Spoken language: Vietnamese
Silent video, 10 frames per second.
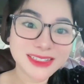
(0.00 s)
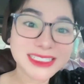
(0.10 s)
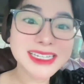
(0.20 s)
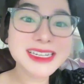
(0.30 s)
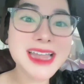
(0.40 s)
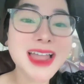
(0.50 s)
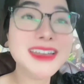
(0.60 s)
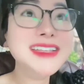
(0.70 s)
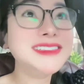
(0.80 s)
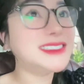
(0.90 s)
chị đã
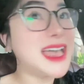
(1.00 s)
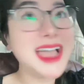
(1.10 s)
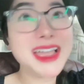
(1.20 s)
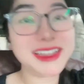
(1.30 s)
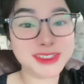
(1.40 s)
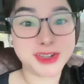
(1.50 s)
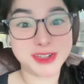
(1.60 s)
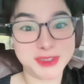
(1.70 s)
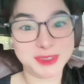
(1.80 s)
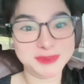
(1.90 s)
đi sai rồi